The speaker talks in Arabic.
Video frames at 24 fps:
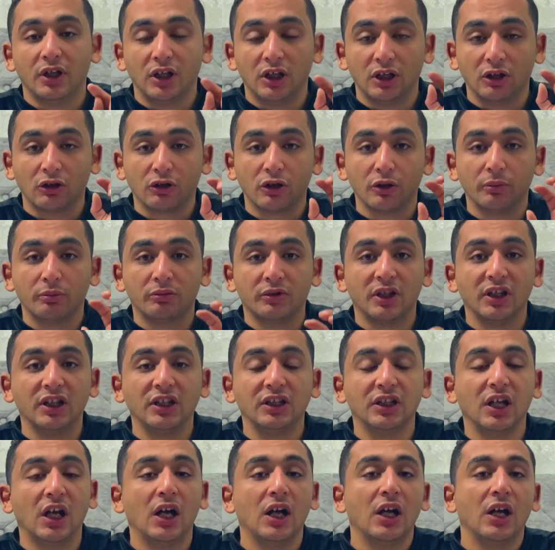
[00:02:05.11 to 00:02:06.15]

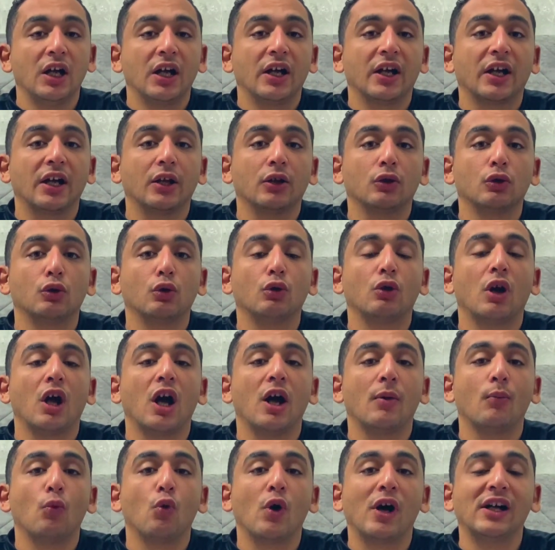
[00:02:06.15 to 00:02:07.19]
القبطيه كان
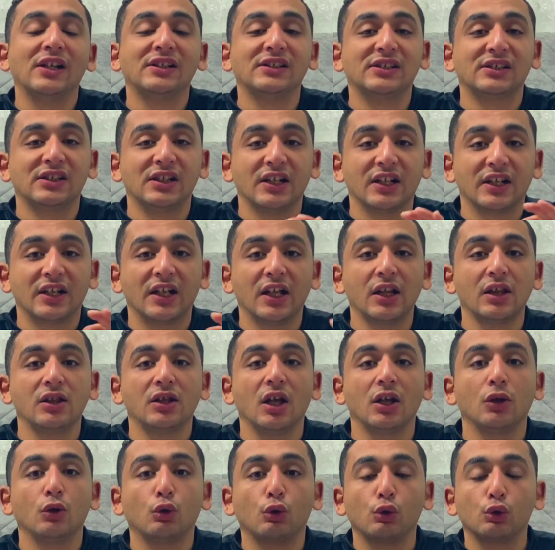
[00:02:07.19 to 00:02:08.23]
دورها مؤثر
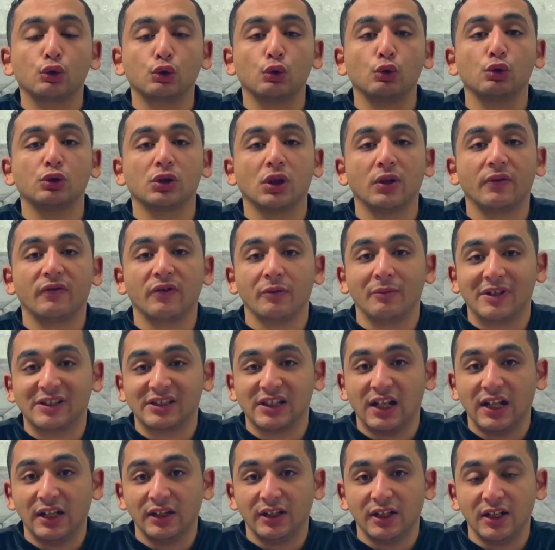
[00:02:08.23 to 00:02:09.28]
جدا خصوصا في
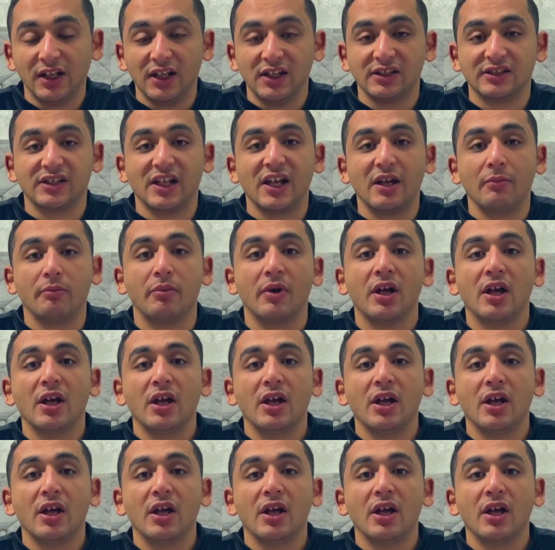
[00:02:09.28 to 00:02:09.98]
مساله الحساب